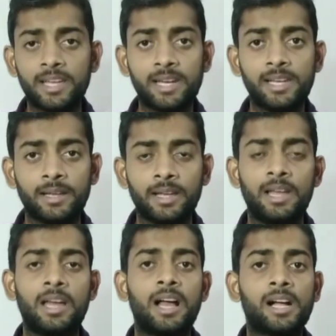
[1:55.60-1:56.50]
है या नहीं
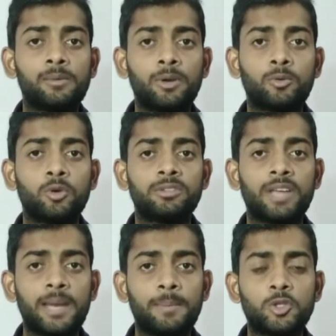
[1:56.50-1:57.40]
अगर वह कोच
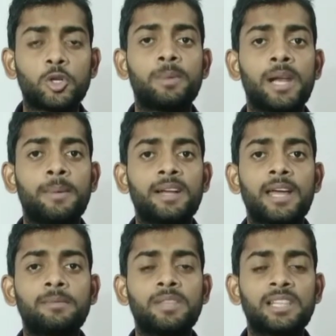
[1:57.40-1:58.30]
सारे बच्चों को बराबर
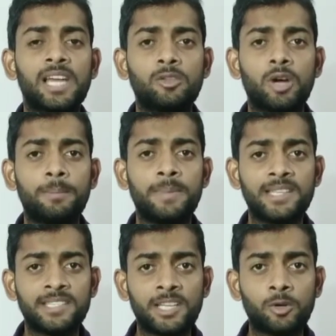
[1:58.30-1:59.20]
टाइम देता है तो आप
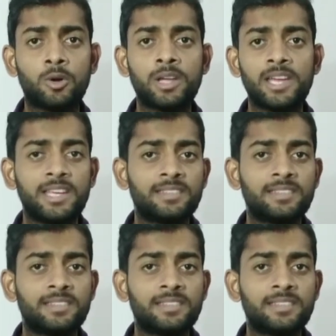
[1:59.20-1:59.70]
बेझिझक होकर